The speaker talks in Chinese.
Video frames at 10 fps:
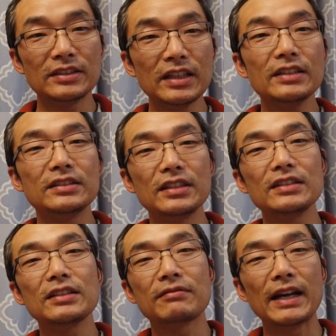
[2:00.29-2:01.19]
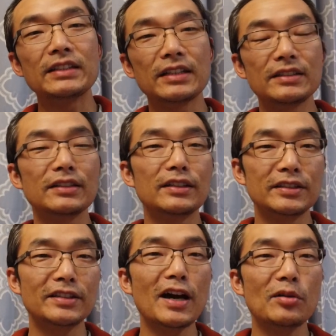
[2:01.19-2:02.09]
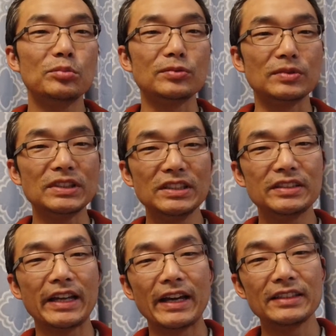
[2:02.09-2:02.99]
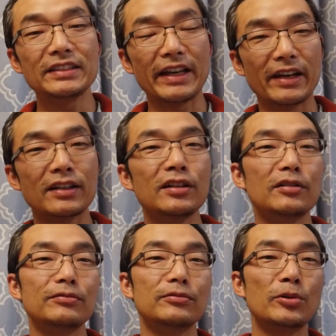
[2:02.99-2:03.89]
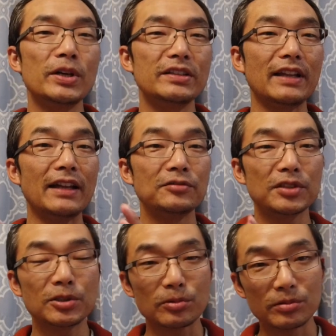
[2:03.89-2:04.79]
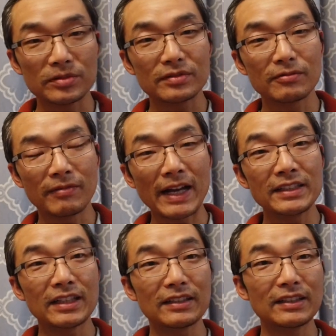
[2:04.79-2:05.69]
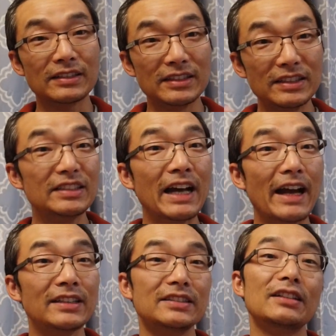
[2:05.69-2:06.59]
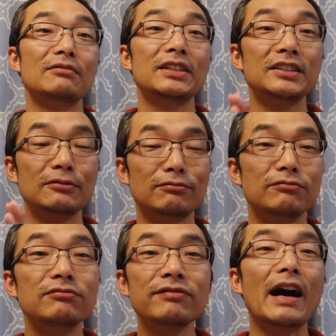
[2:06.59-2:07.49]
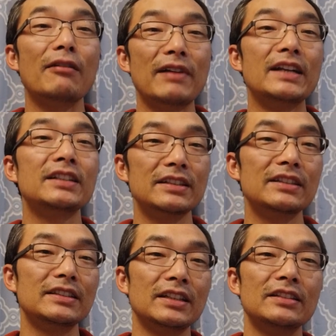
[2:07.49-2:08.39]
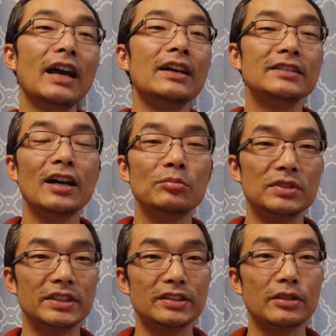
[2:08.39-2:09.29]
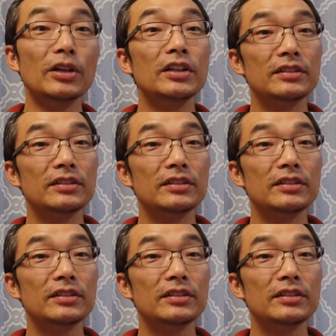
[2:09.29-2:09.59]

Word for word: 认真的完成一个项目，一点一点克服困难，最后完成了你一开始认为你无法完成的一个大项目的时候，